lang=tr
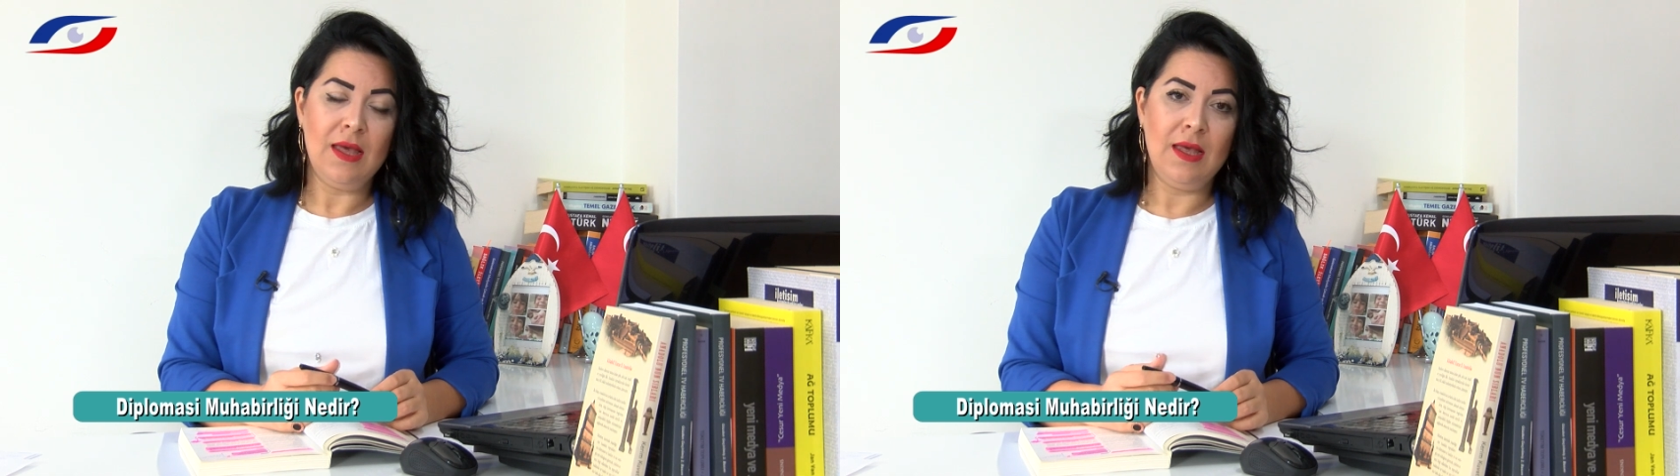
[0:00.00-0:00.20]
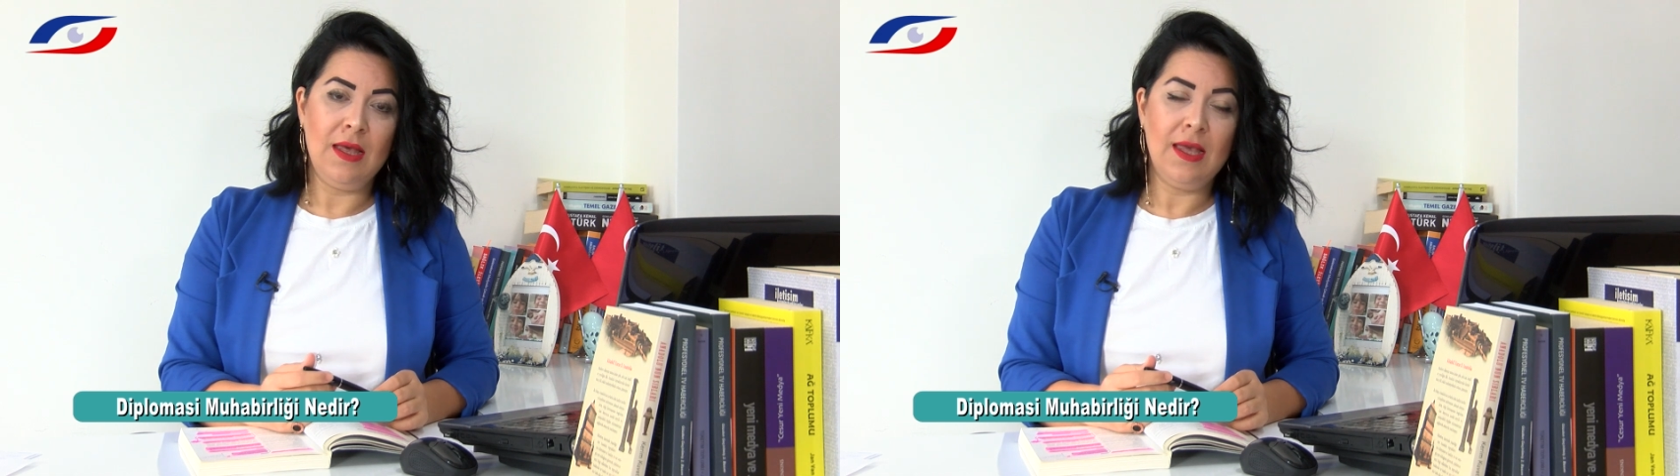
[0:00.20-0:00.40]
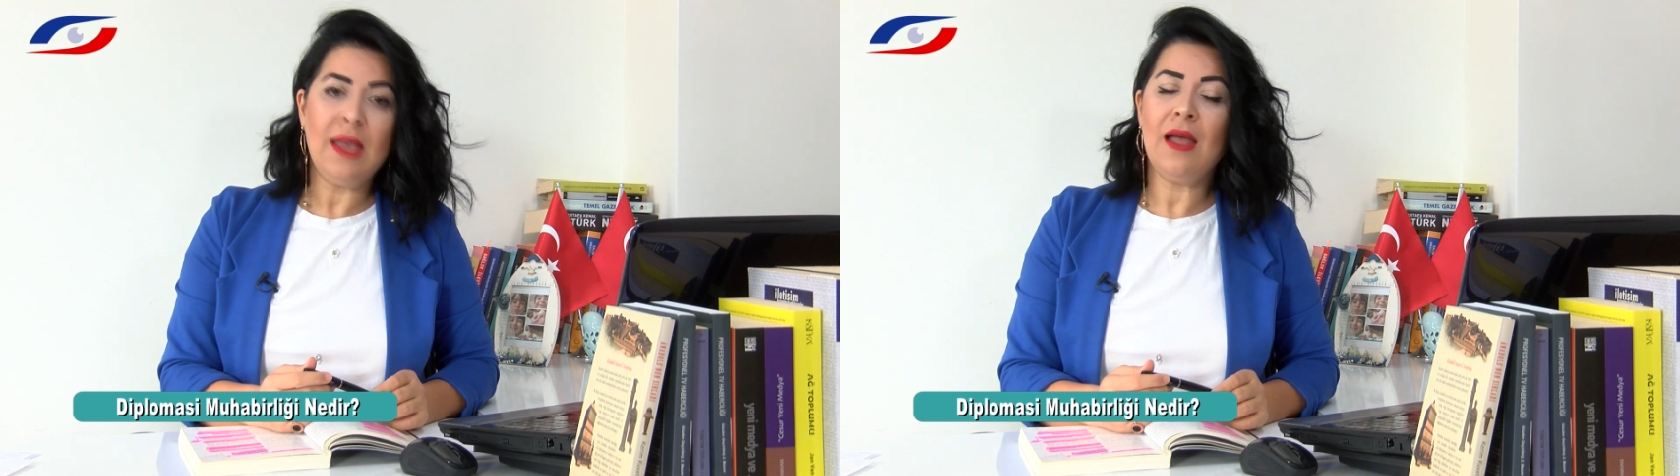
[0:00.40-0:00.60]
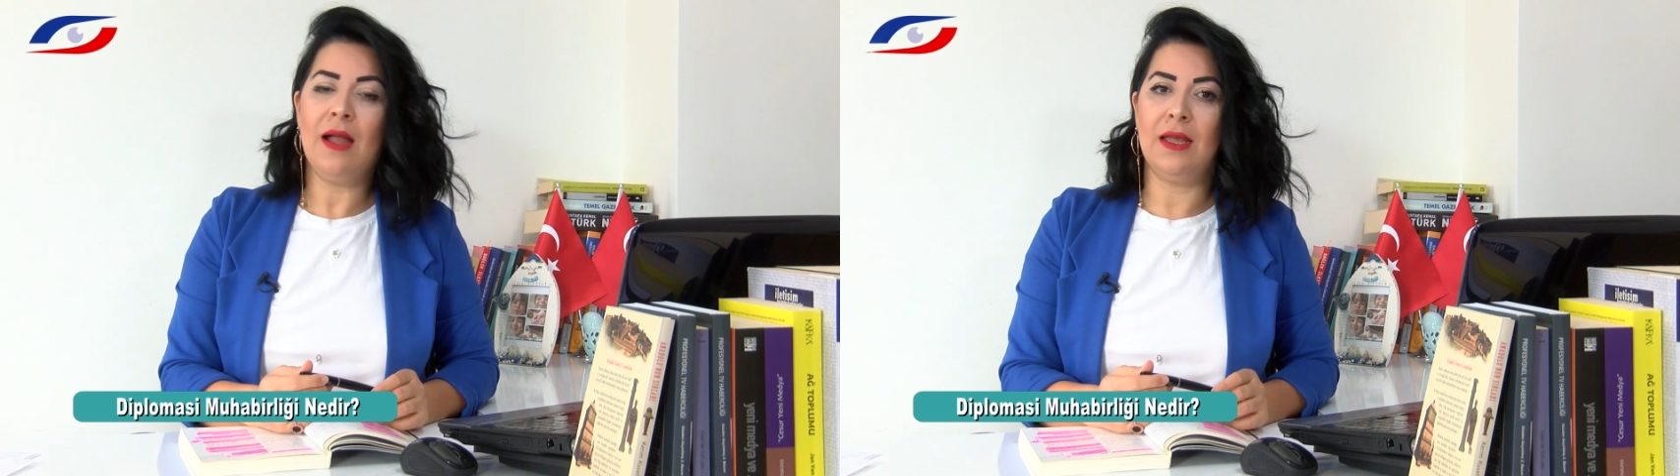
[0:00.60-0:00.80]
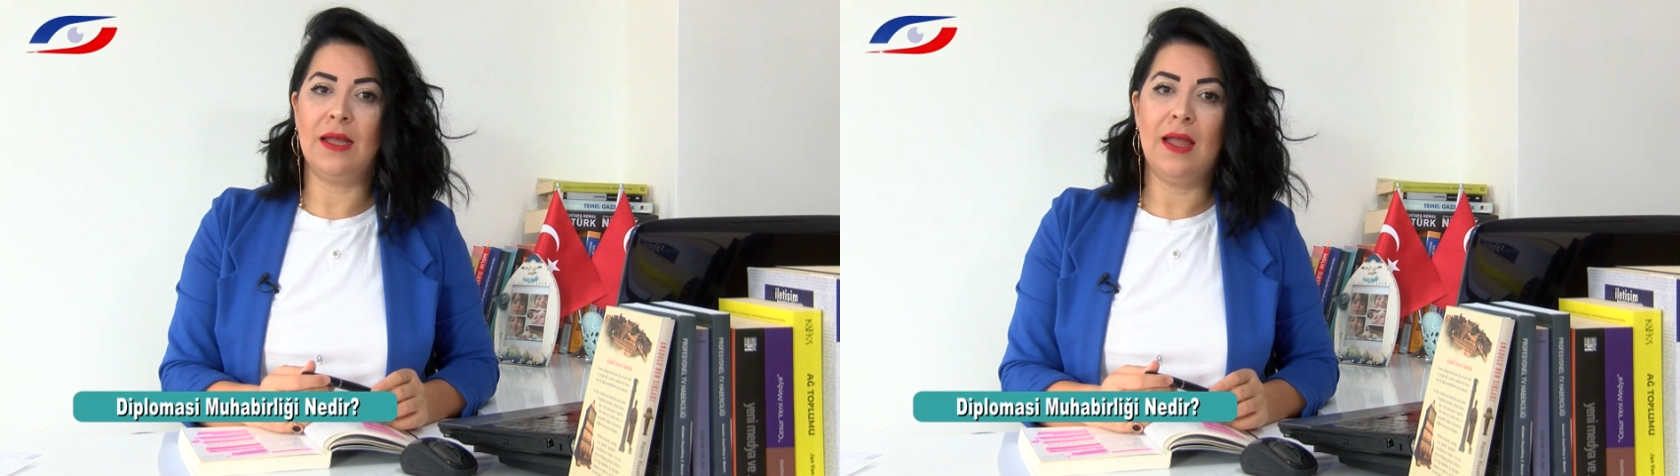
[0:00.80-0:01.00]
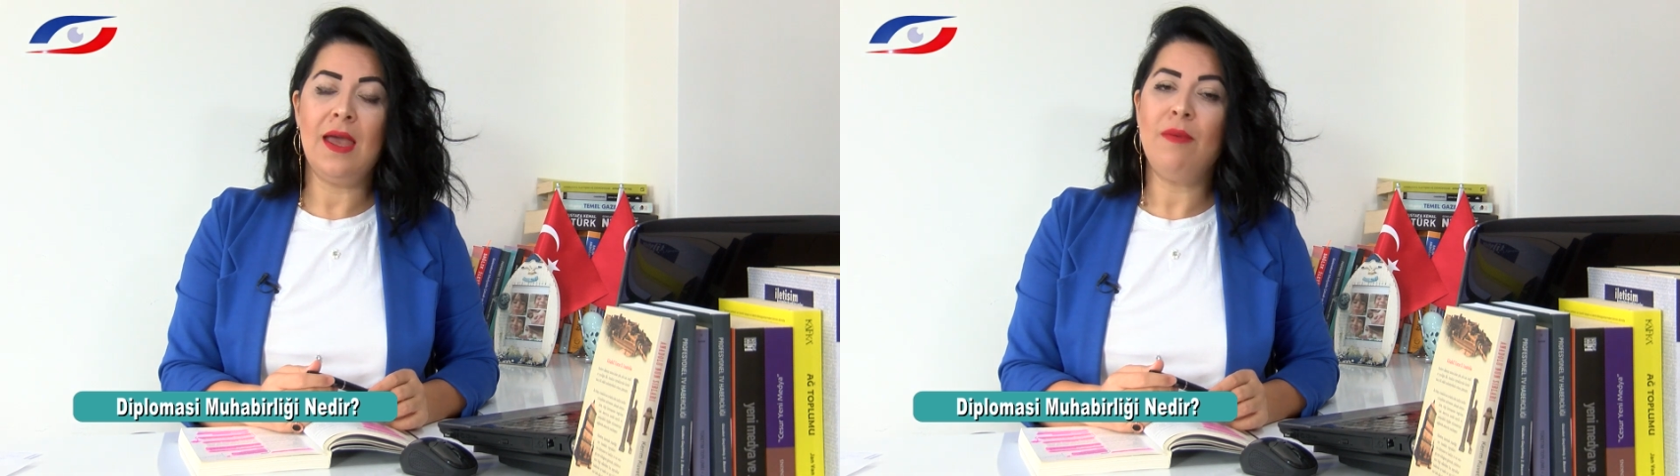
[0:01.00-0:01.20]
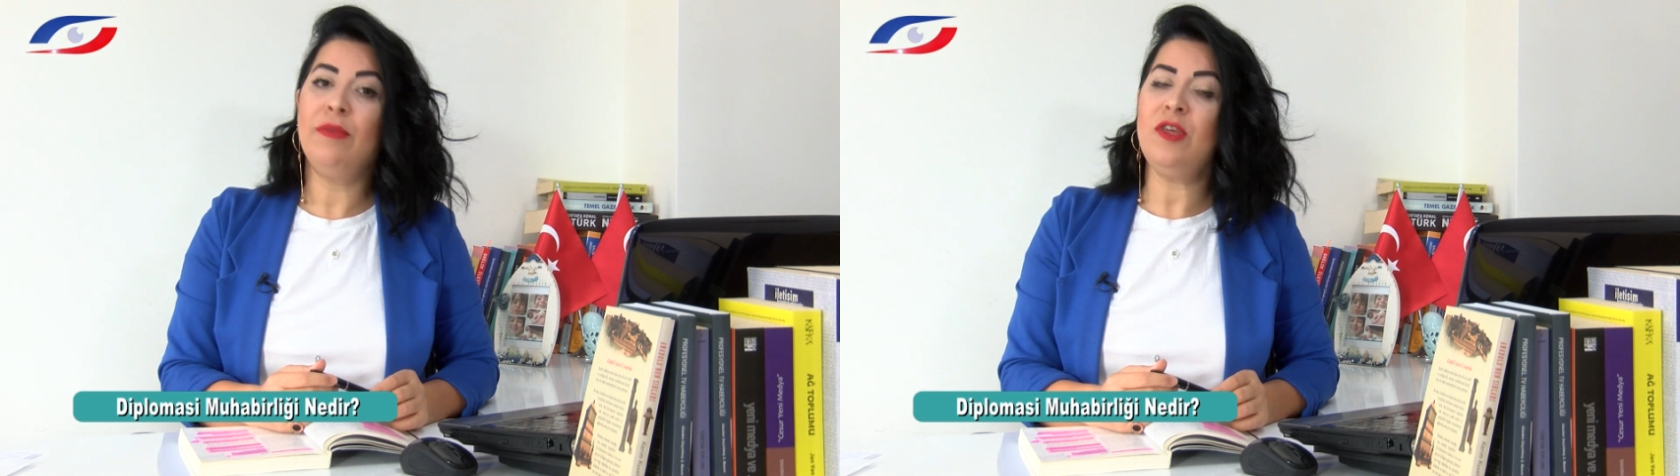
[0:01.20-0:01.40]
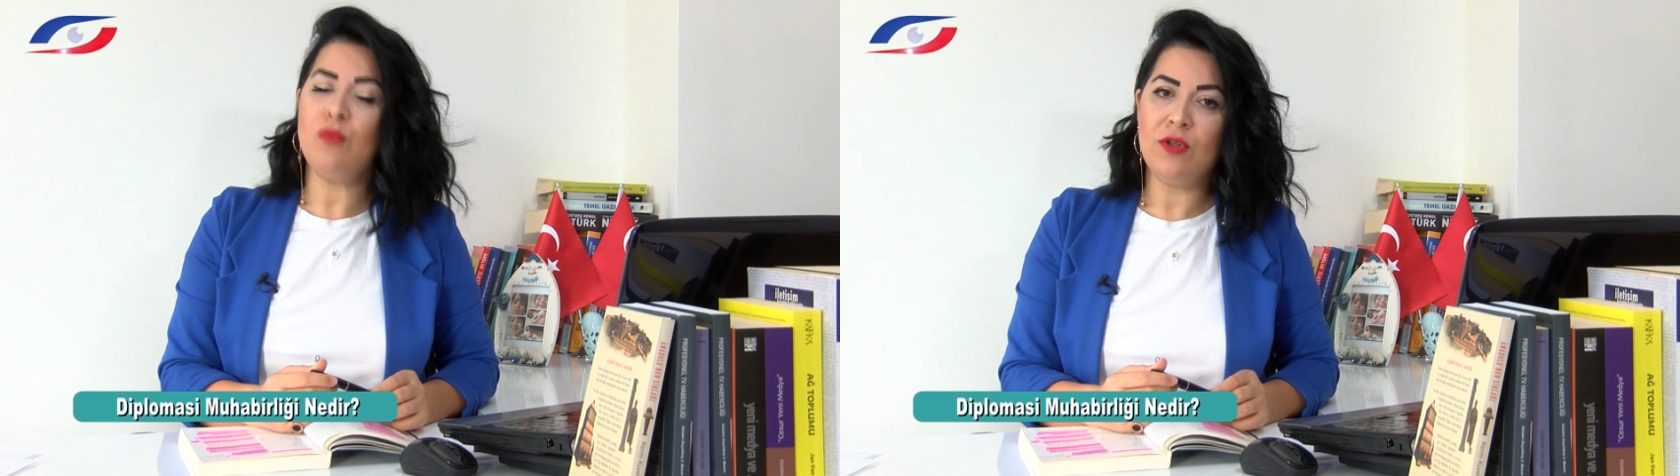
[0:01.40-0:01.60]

e, genellikle hem dış